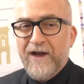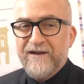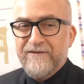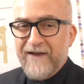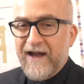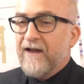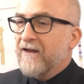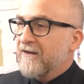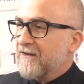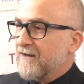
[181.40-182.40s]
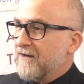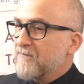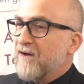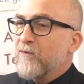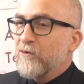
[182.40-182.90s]
anni fa eh,
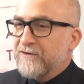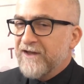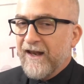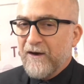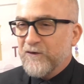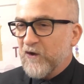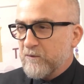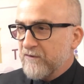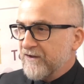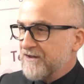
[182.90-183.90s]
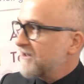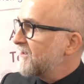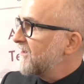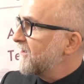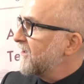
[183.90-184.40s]
Mahmood l'anno dopo fece
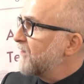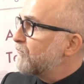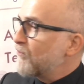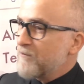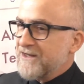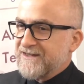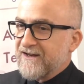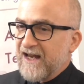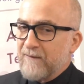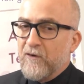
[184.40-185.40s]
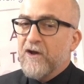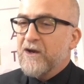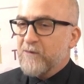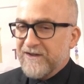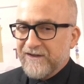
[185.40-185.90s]
il boom a Sanremo,
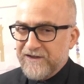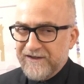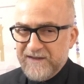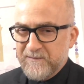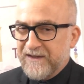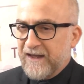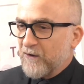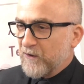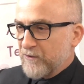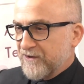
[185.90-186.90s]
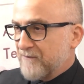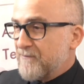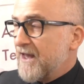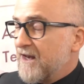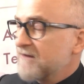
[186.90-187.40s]
quindi Città Spettacolo porta
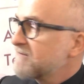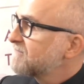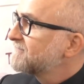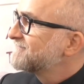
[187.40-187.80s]
bene.